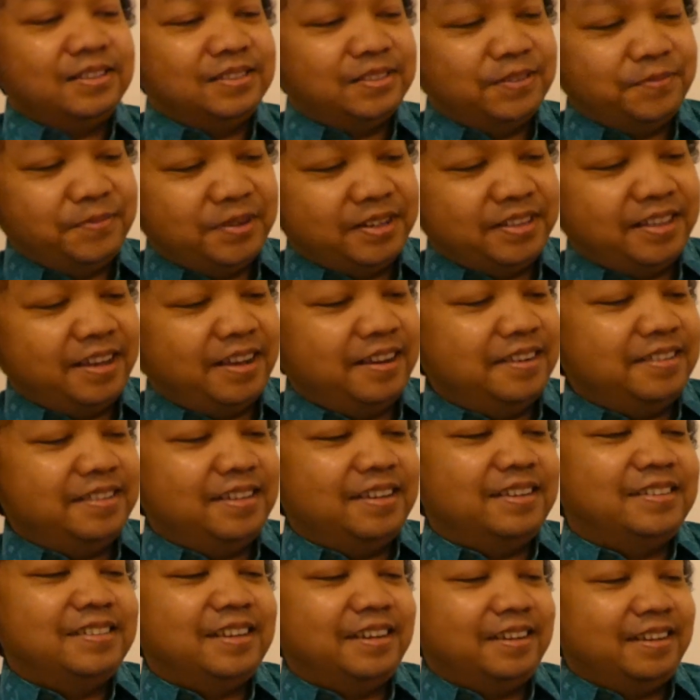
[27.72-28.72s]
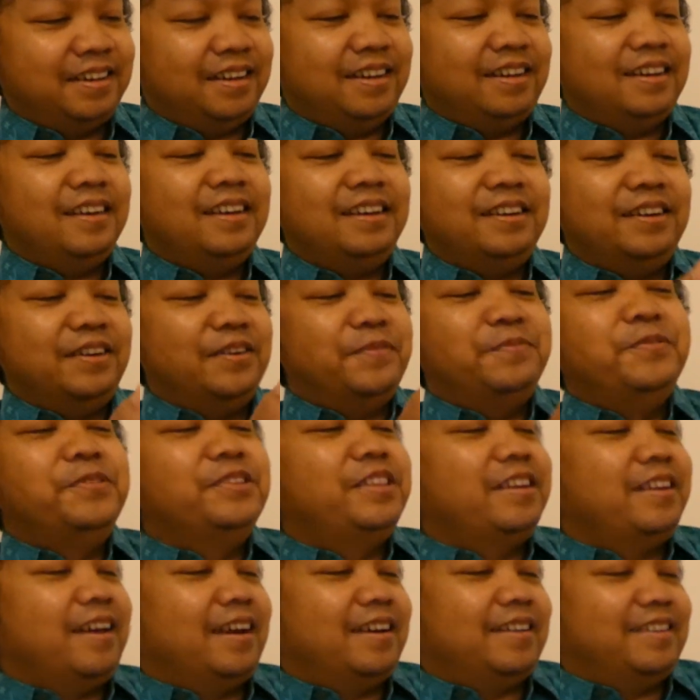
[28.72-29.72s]
seperti halnya saya eh,
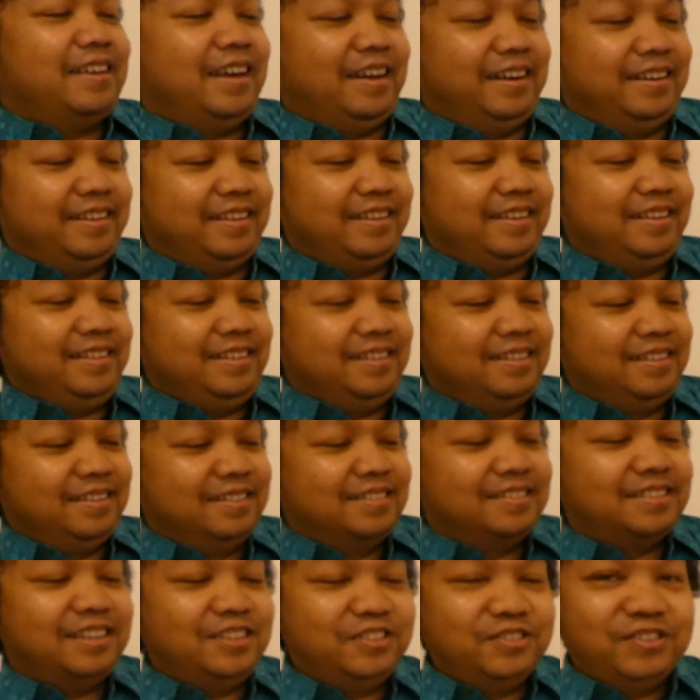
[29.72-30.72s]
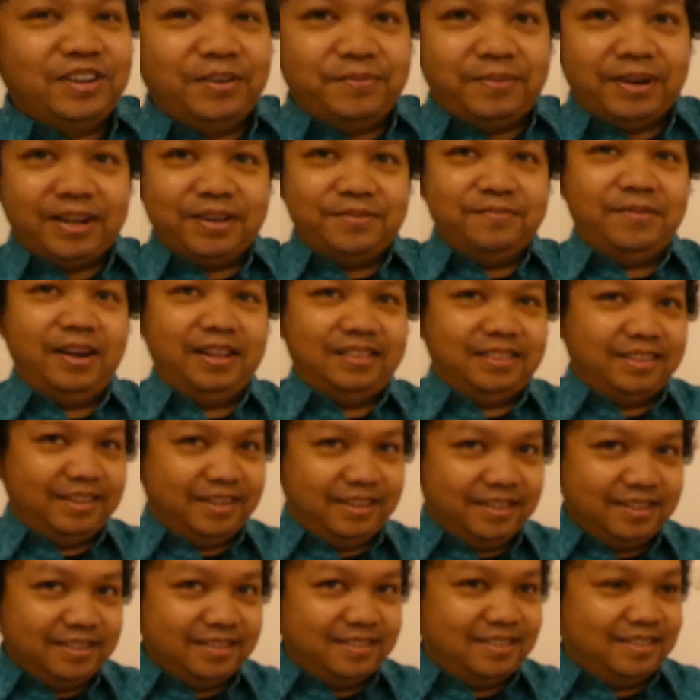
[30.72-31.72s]
Putri Aryani saya juga pakai
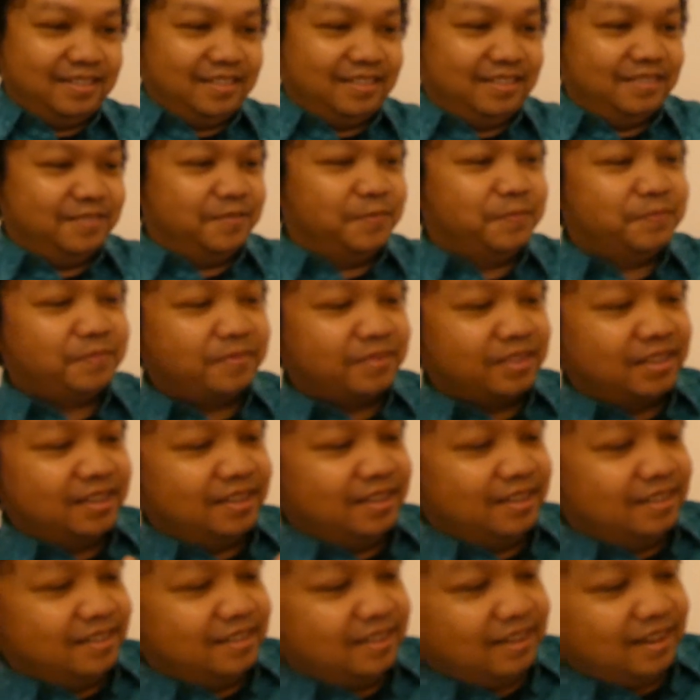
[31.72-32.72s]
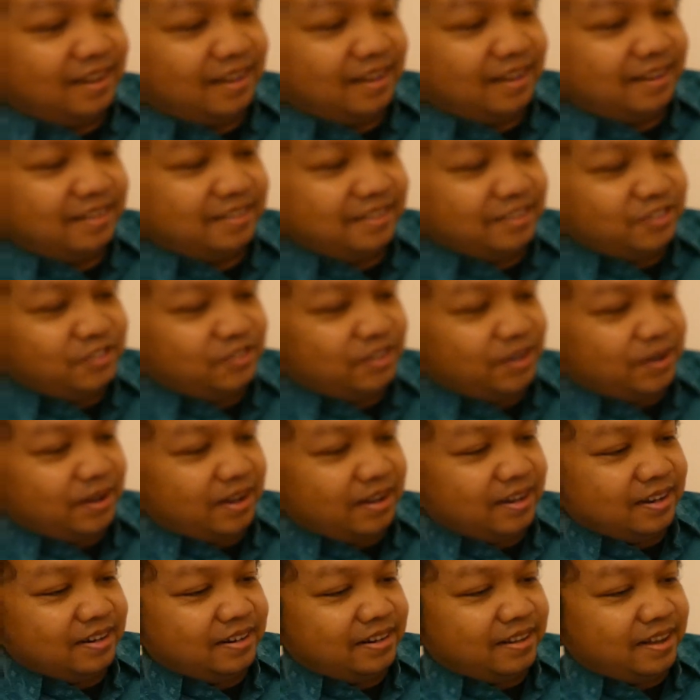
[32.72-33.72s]
batik eh, dia
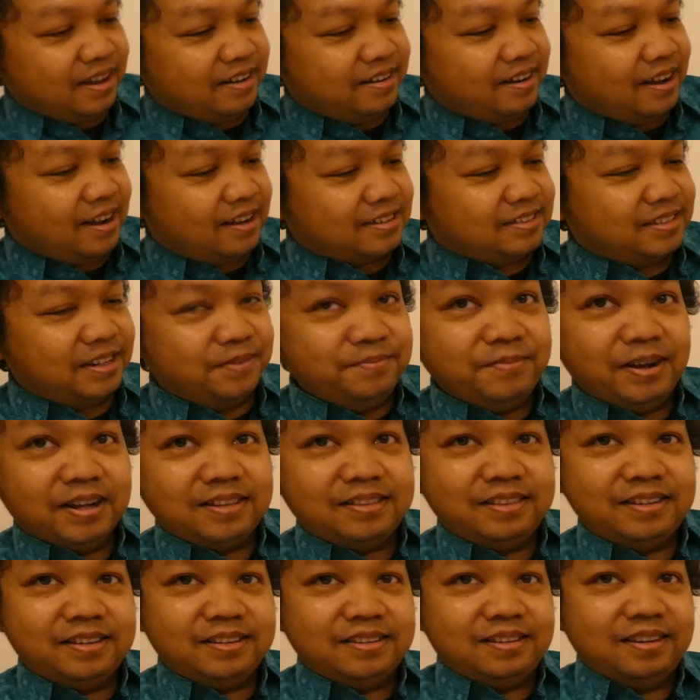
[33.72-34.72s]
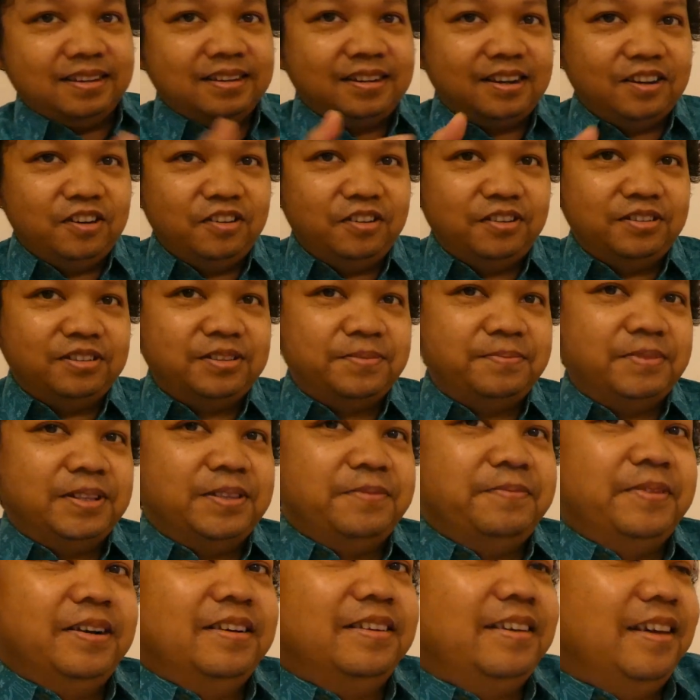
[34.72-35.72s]
juga ini ada aksen batik ya kalau
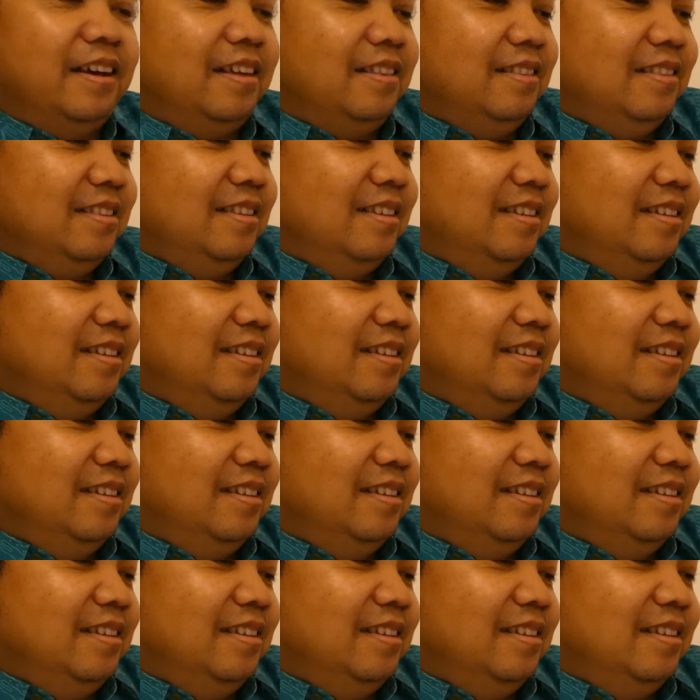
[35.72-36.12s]
teman-teman lihat